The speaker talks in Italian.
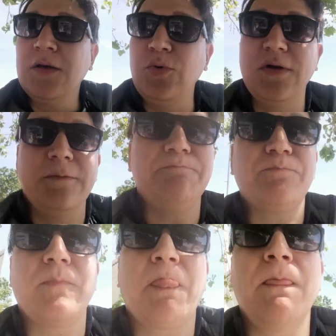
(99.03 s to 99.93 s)
Quindi,
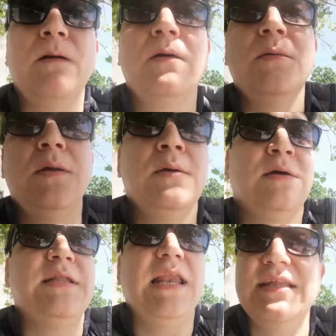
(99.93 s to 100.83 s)

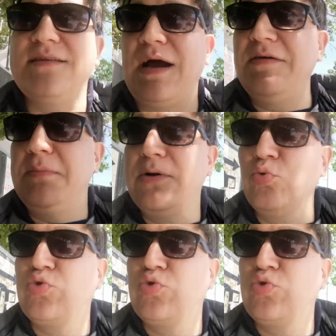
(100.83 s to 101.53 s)
D'Eletta avete pagato